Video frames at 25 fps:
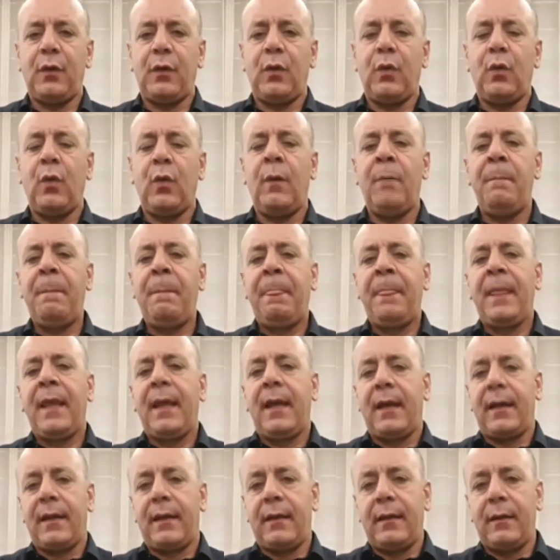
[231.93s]
انه
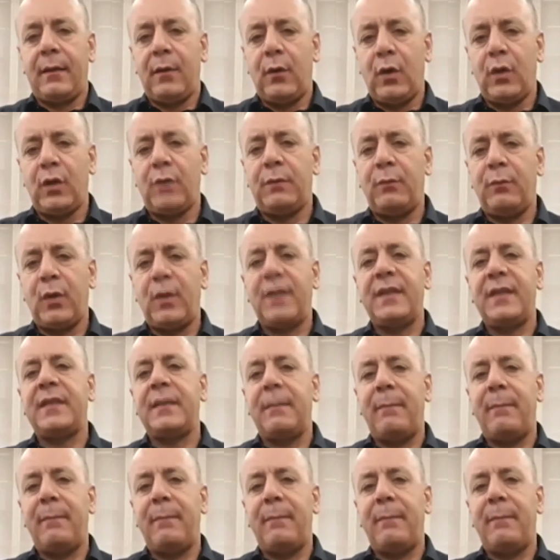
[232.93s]
آه، اود بوريزي